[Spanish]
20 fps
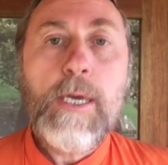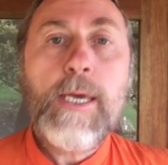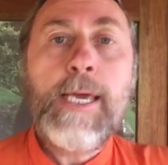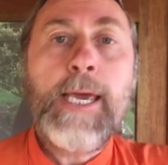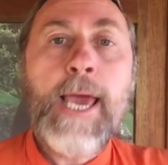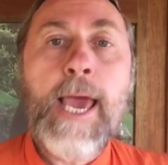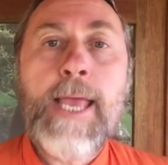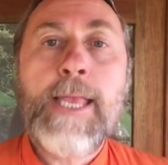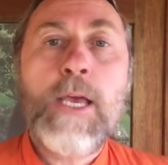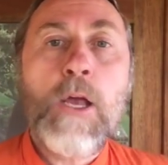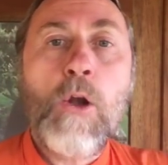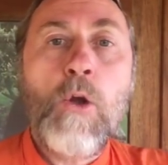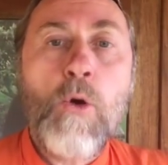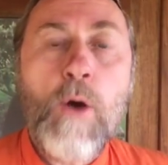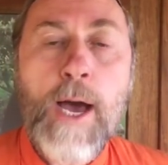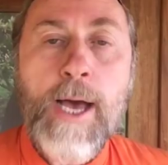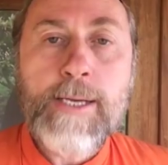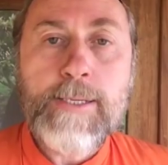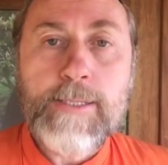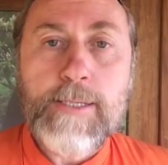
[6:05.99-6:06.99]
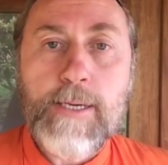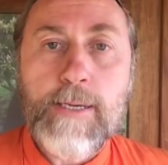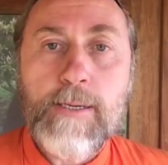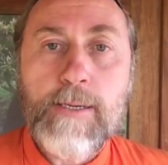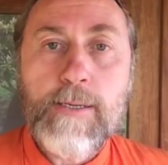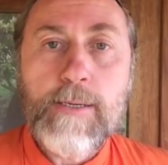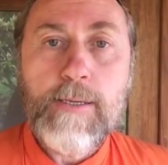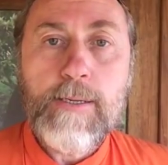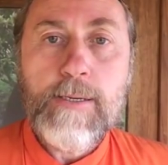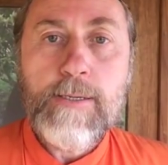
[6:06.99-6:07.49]
Y ella lo hace.
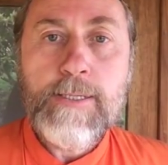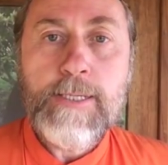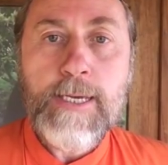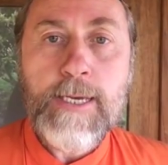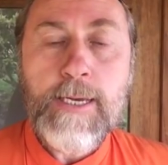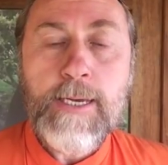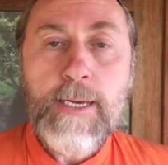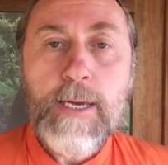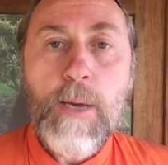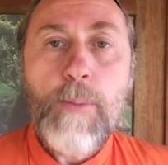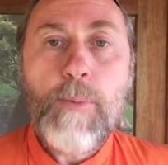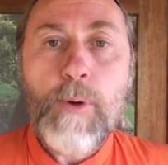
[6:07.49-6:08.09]
¿Sí?